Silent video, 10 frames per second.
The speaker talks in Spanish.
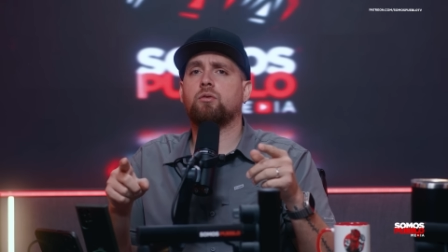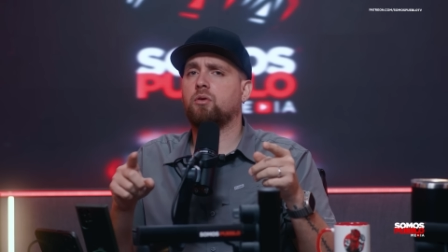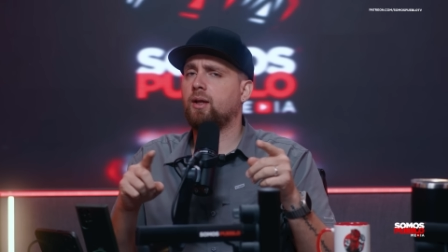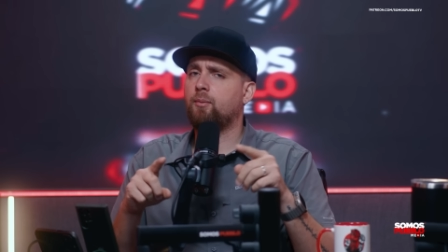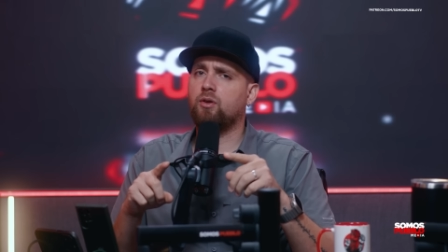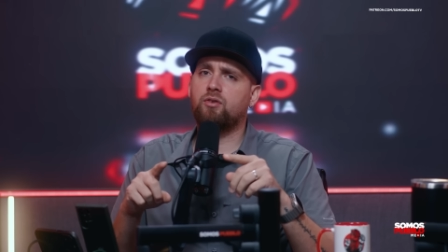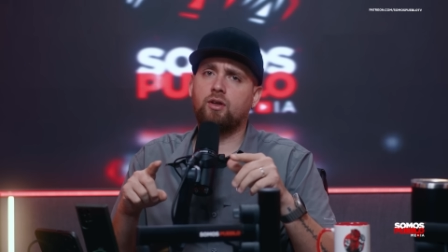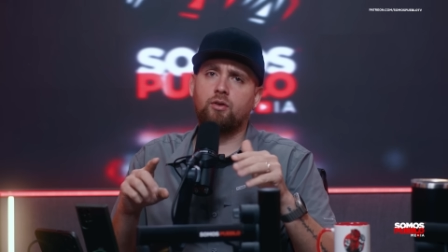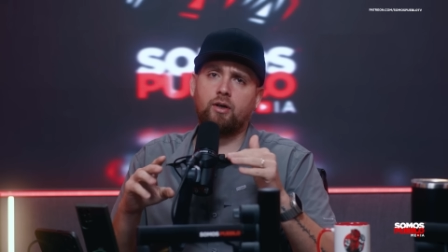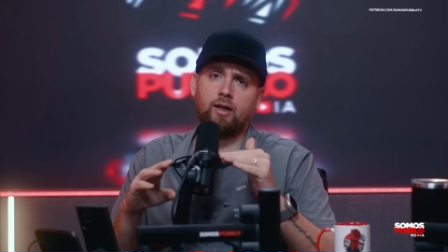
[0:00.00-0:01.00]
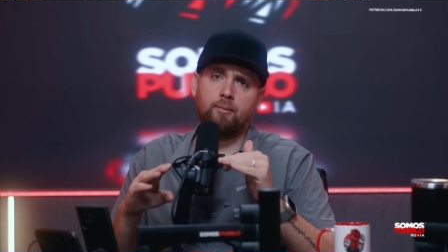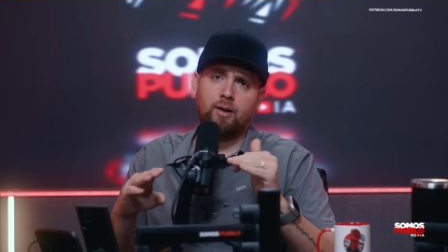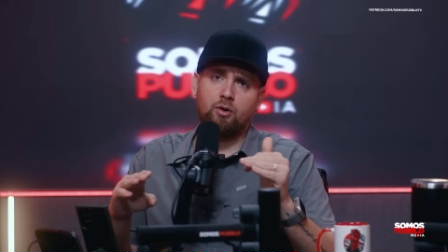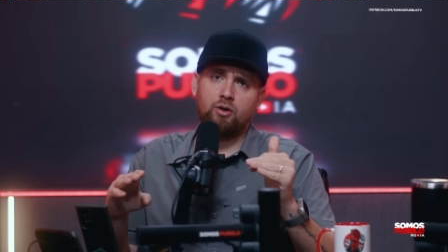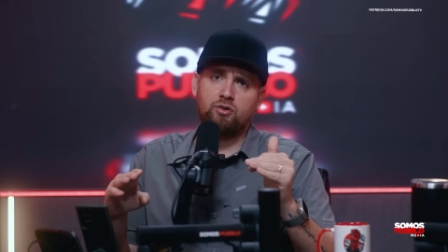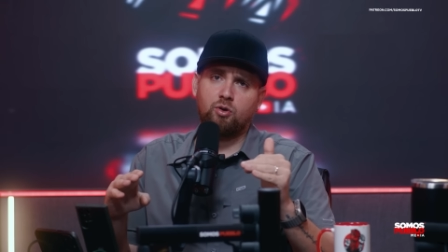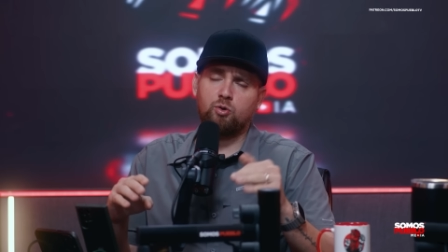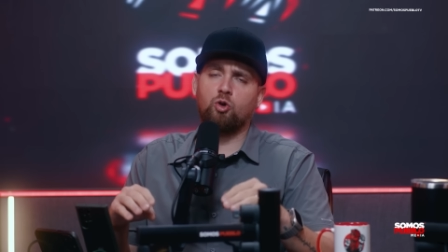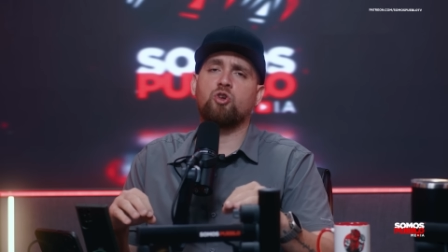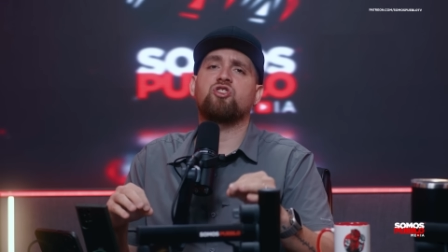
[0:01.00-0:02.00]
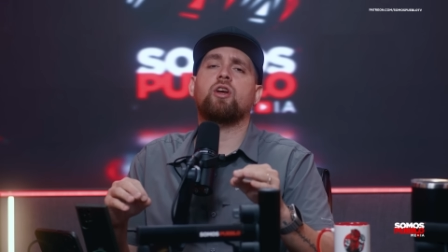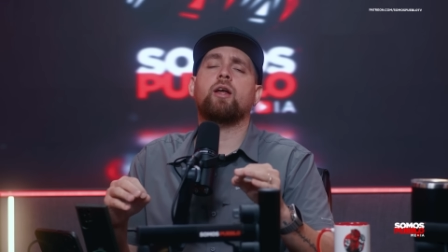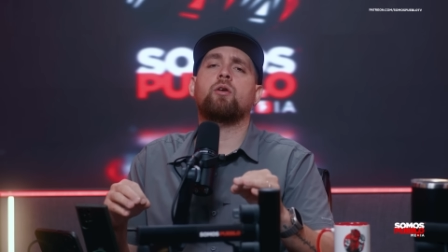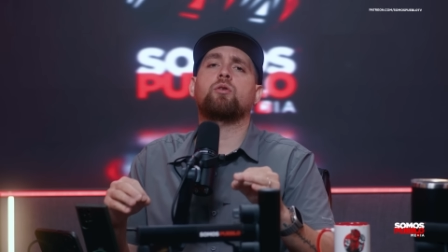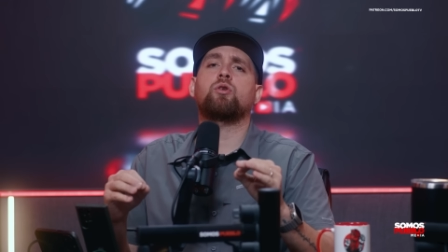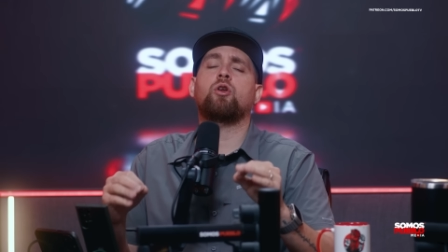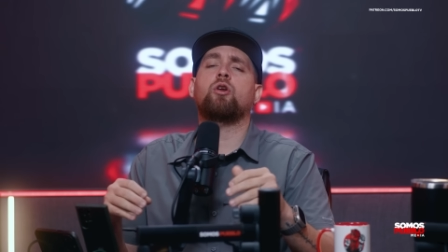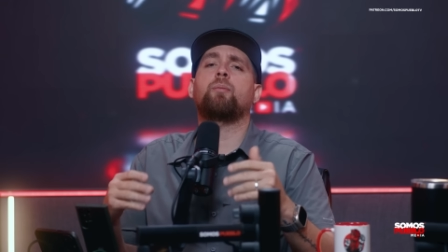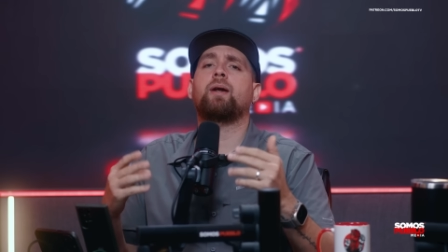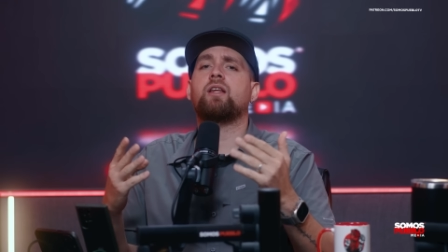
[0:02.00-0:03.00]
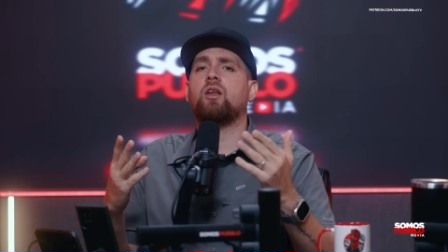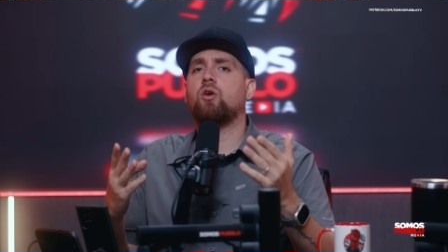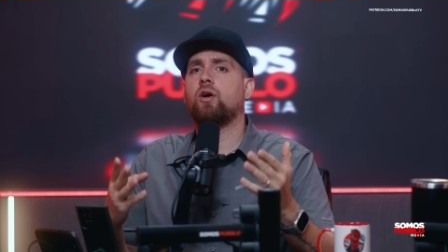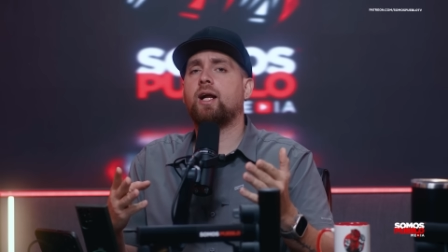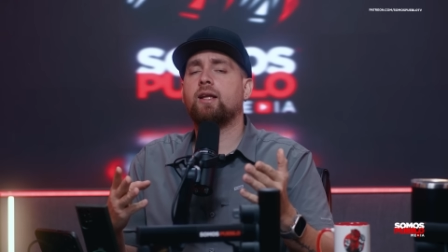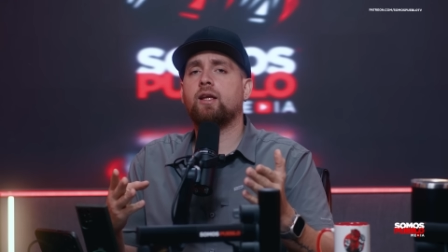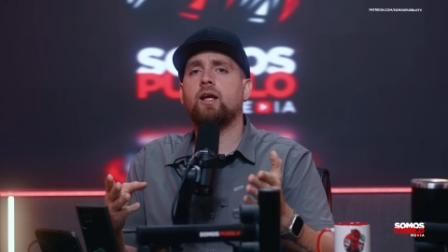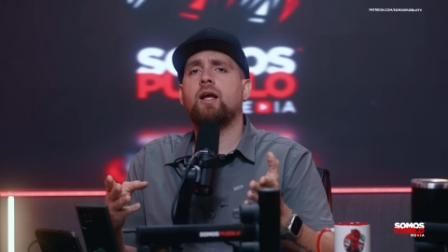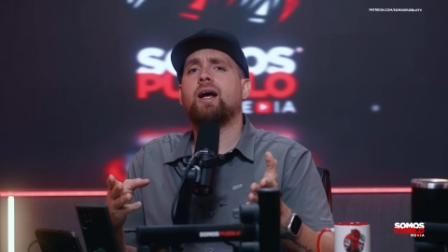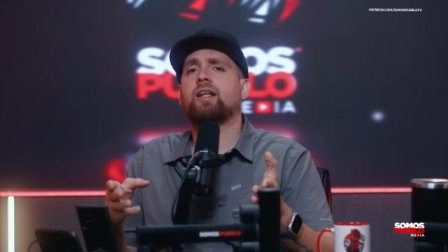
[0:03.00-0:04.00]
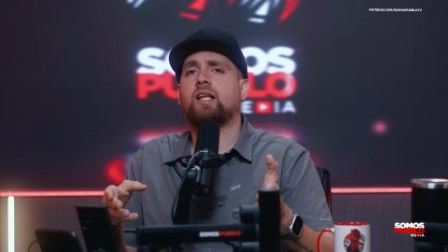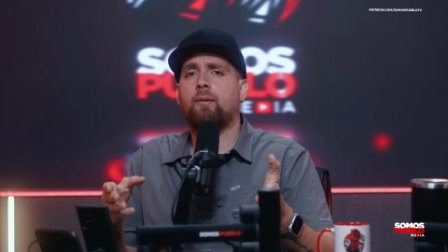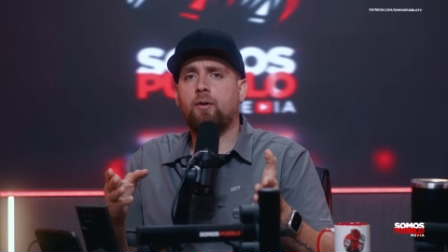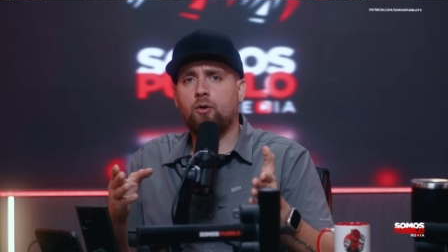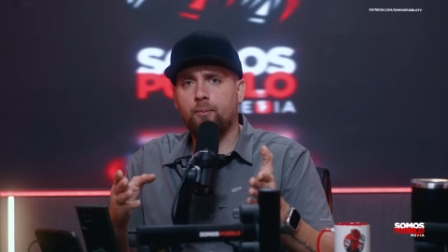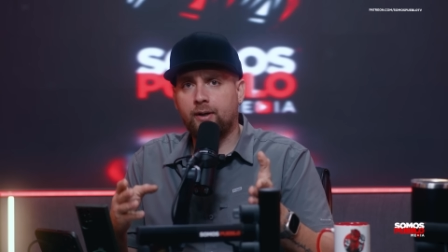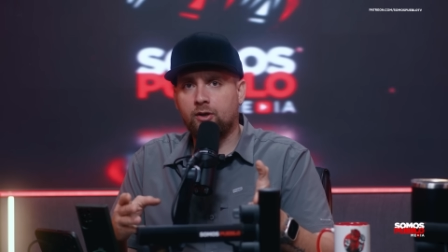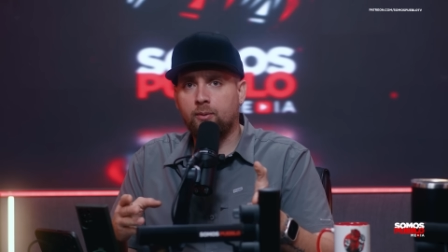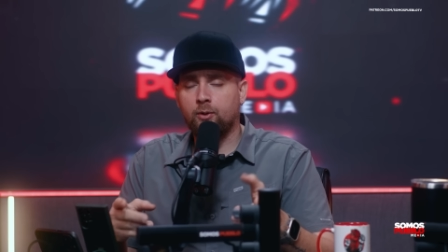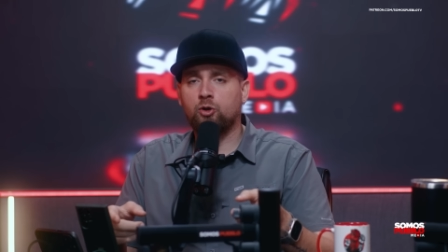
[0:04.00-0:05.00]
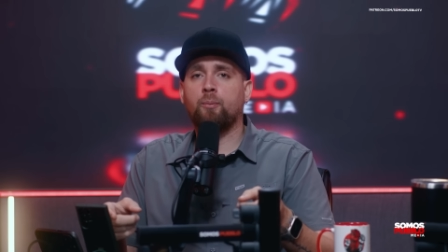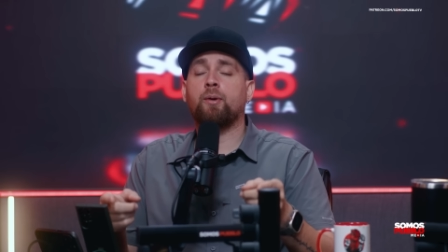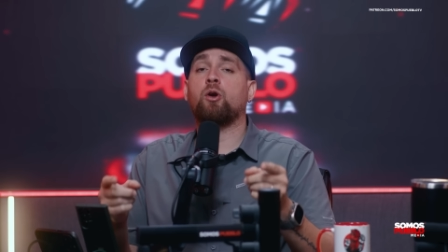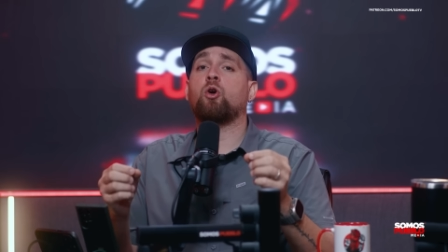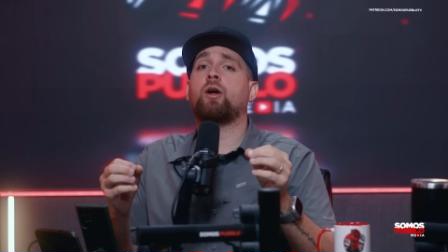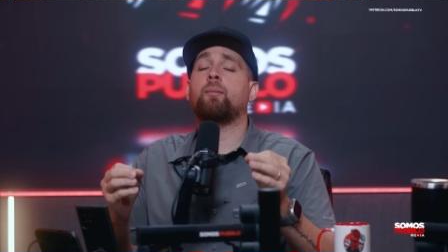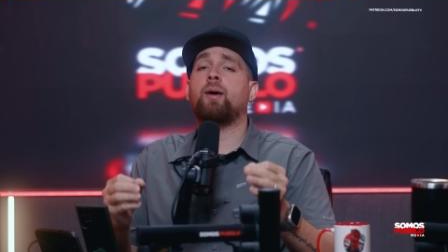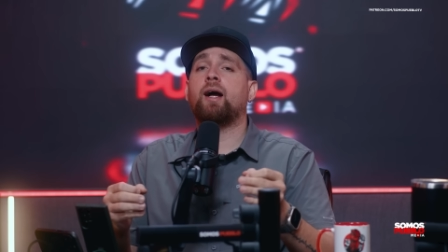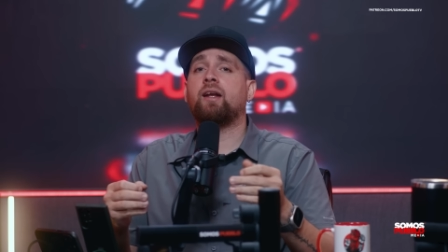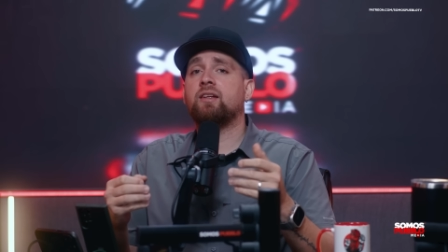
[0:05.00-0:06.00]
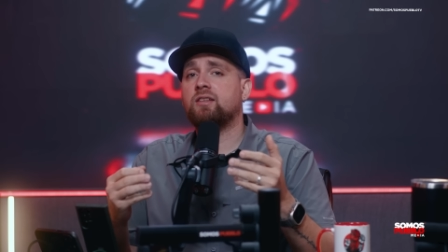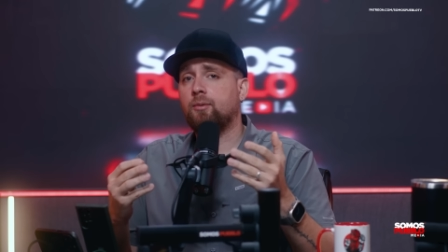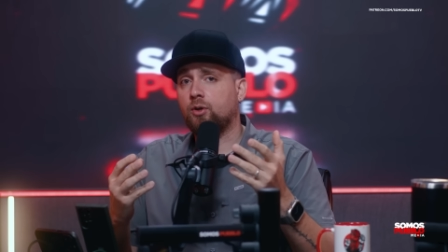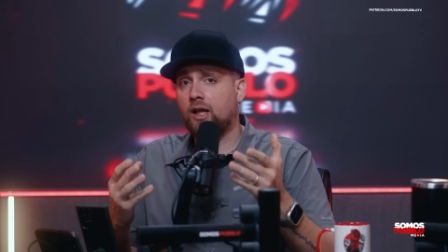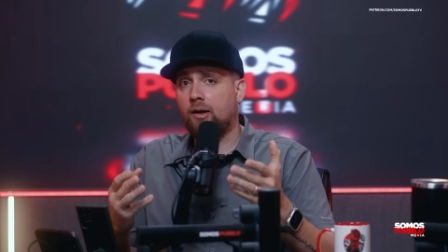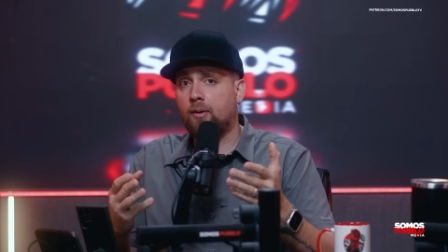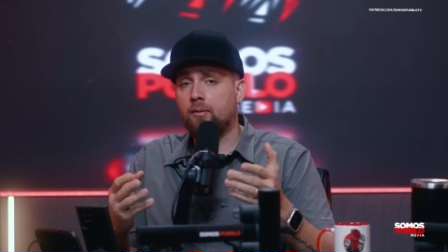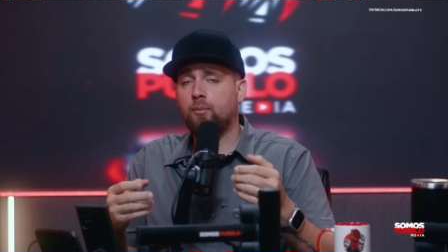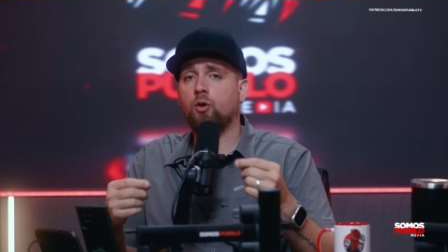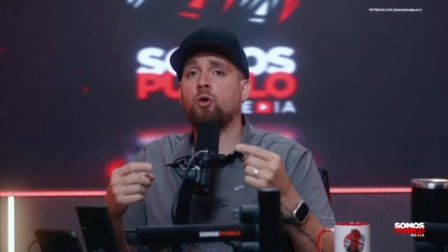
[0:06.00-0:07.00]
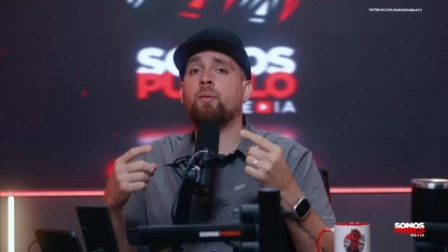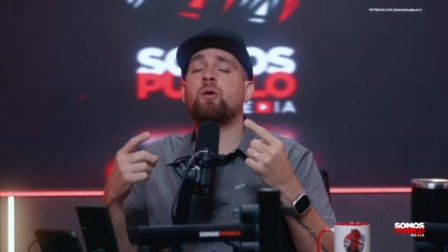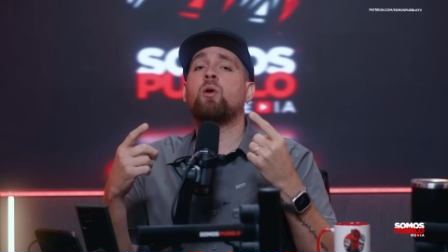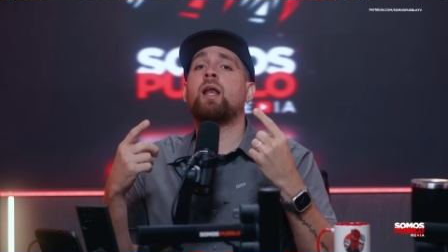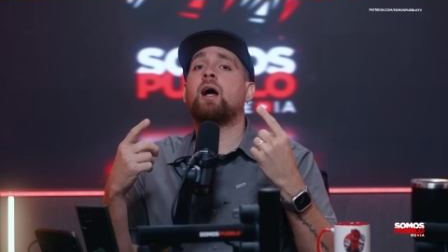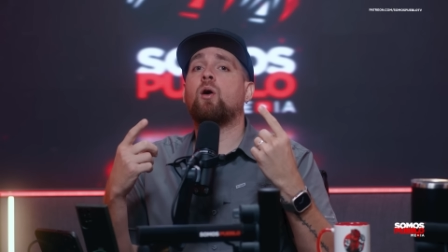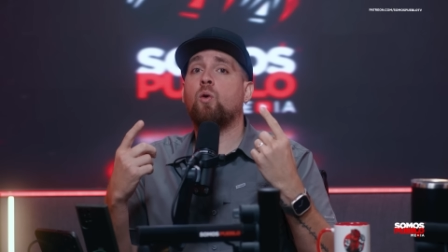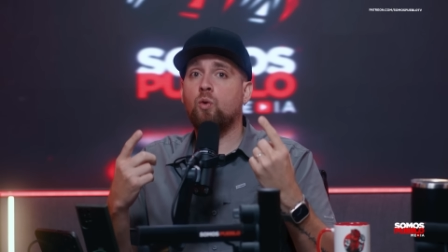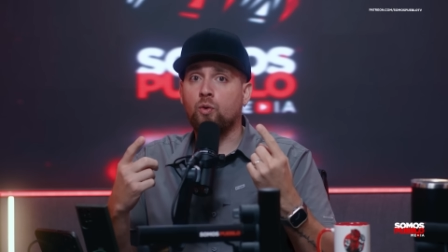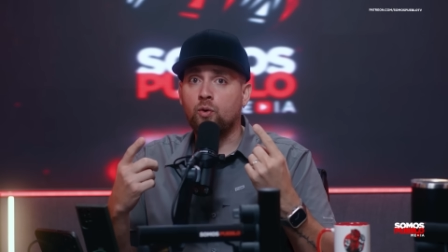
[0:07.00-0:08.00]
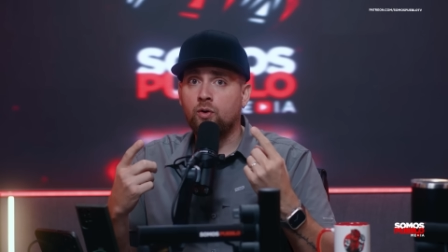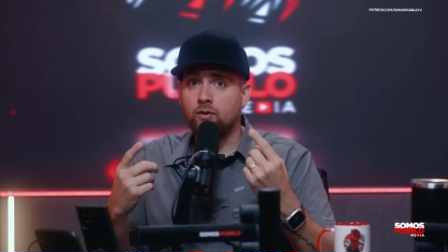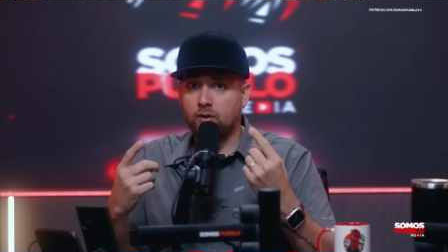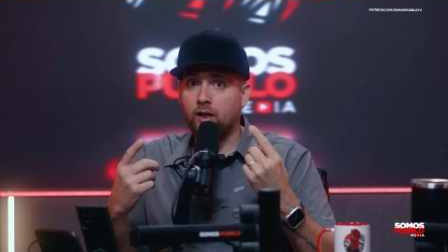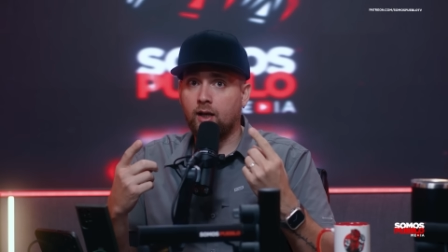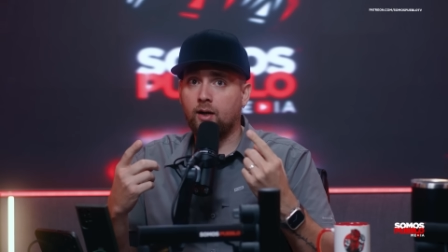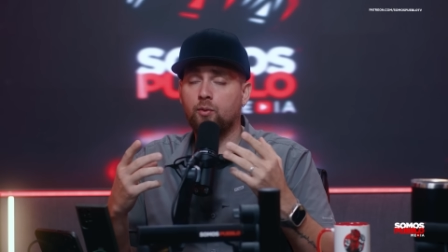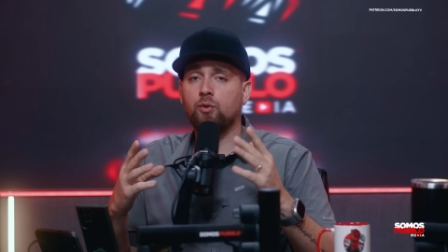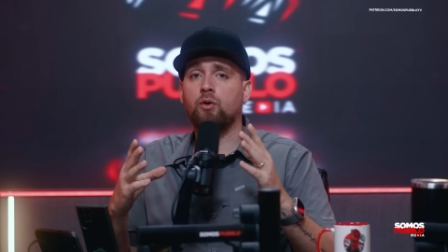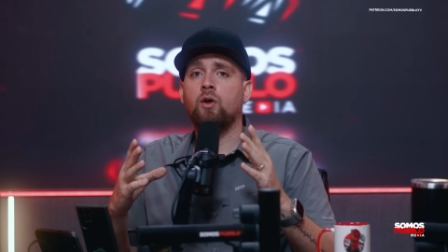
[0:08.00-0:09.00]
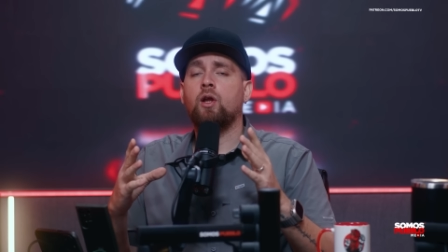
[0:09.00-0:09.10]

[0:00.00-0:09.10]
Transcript: No estamos diciendo que nada más lo hizo uno. Lo hicieron todos los partidos grandes, estaban comprando votos. Pero los que más agresivos estaban, por lo menos en la 1, en la 1,